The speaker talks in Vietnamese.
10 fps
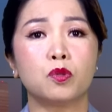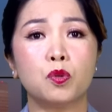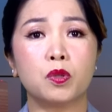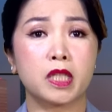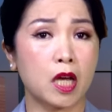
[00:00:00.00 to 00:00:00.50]

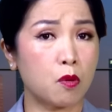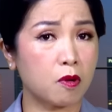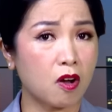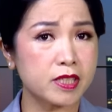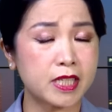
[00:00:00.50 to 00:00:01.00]
thua thì ông
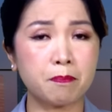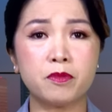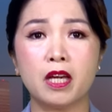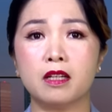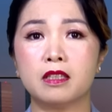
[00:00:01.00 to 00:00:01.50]
có chấp
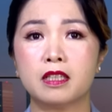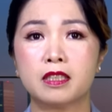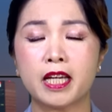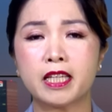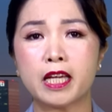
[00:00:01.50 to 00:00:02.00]
nhận
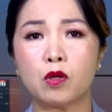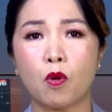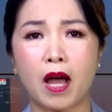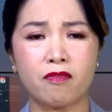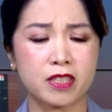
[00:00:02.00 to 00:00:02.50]
cái kết
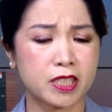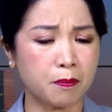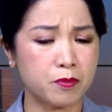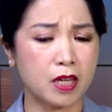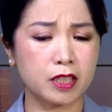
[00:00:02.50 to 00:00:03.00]
quả và
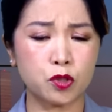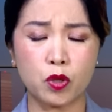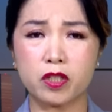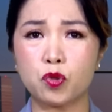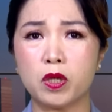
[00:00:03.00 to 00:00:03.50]
chấp nhận cái
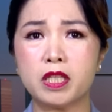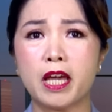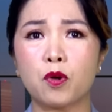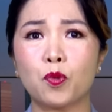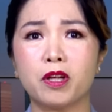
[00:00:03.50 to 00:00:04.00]
chuyện chuyển
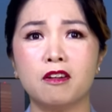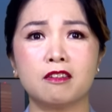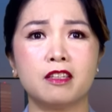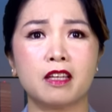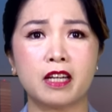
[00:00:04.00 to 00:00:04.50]
giao quyền
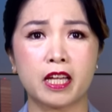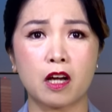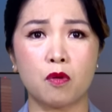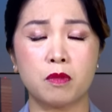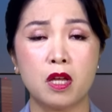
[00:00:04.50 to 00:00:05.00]
lực như thế này
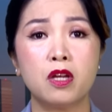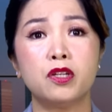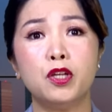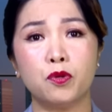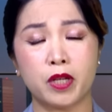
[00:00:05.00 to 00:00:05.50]
không?
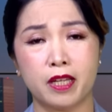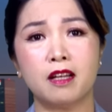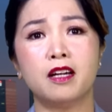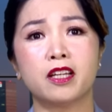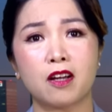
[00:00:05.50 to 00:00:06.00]
Điều này
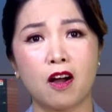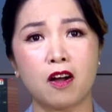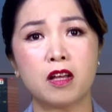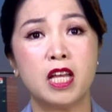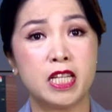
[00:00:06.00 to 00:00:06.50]
hơi
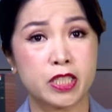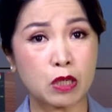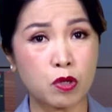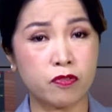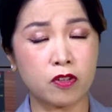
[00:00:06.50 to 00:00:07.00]
khó. Chắc
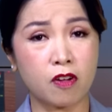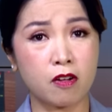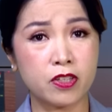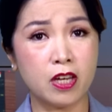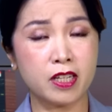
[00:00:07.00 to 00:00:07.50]
quý vị
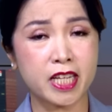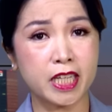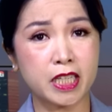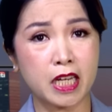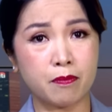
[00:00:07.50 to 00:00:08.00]
còn nhớ cái
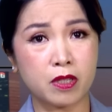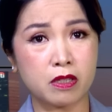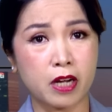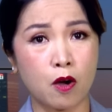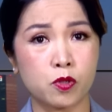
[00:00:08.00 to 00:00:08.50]
kinh nghiệm
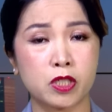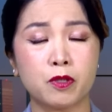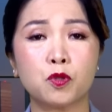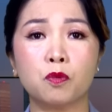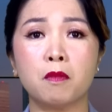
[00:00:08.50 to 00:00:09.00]
thương đau trong cái
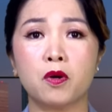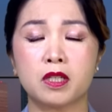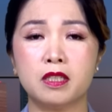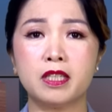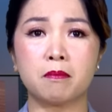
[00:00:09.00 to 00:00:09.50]
cuộc bầu
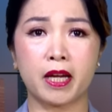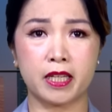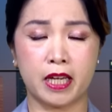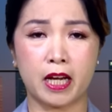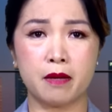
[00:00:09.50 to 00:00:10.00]
cử năm
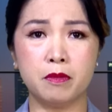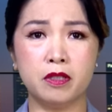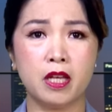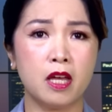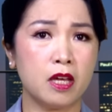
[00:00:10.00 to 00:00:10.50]

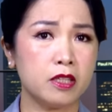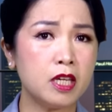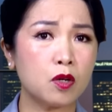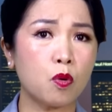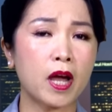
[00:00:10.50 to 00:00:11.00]
2020,
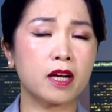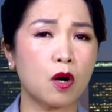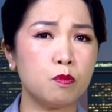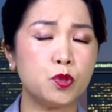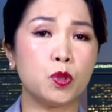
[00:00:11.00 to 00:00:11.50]
dứt khoát
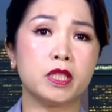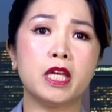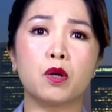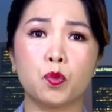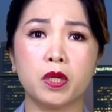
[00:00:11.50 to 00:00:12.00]
không chuyển
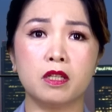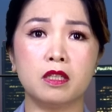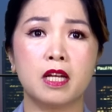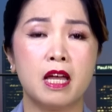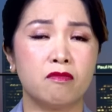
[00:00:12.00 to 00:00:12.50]
giao quyền
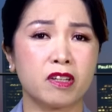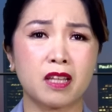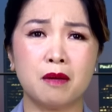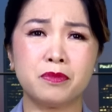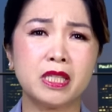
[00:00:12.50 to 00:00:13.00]
lực và
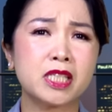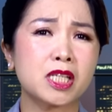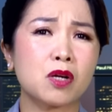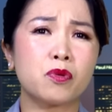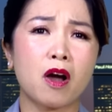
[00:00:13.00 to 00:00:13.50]
thậm chí
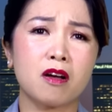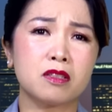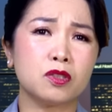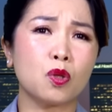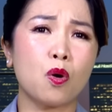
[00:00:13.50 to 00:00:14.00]
sau đó
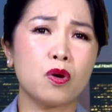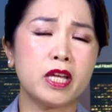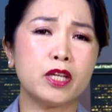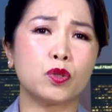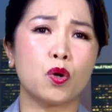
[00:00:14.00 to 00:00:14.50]
cứ tố
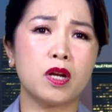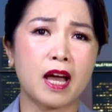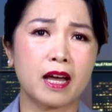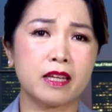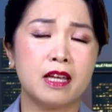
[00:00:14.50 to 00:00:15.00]
đi tối
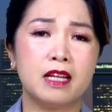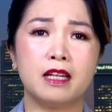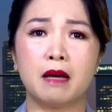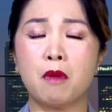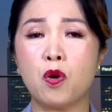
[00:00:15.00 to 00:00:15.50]
lại
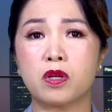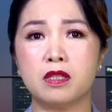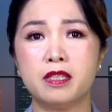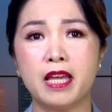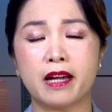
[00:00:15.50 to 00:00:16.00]
là bầu cử
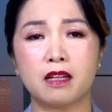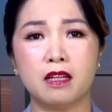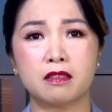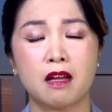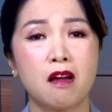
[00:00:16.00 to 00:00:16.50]
gian
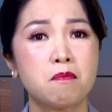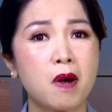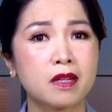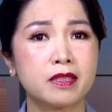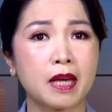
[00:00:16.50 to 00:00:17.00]
lận
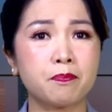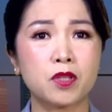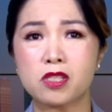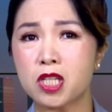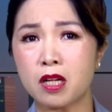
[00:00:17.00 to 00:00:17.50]
bất chấp
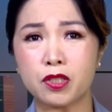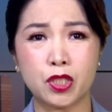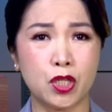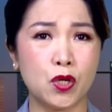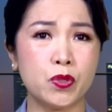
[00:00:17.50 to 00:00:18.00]
rất
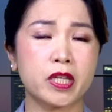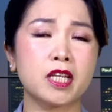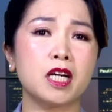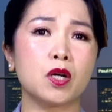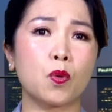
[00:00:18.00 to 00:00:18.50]
nhiều những cái
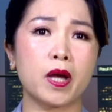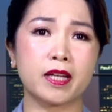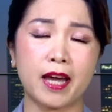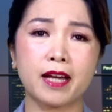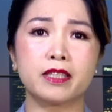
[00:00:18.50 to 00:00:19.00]
cơ quan
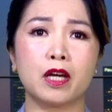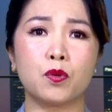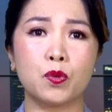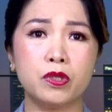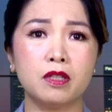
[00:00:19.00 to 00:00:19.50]
khác nhau
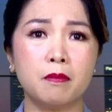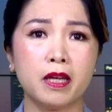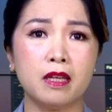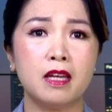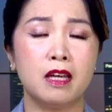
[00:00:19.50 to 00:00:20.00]
của nước
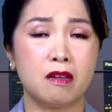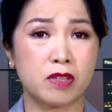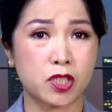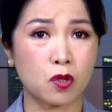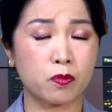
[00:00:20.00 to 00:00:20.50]
Mỹ
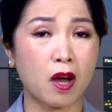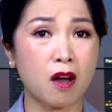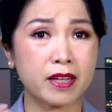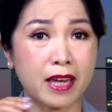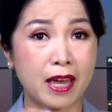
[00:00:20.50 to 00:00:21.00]
và trong
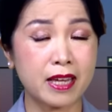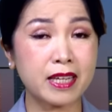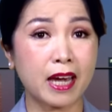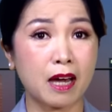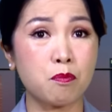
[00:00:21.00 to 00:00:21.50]
đó kể
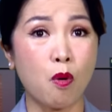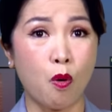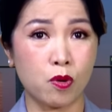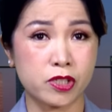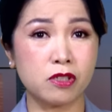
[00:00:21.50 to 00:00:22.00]
cả
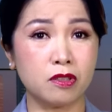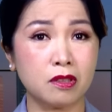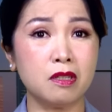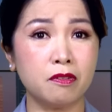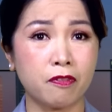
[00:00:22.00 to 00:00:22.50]
Bộ trưởng
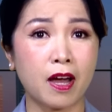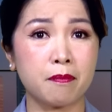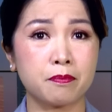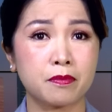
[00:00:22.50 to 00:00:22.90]
Tư pháp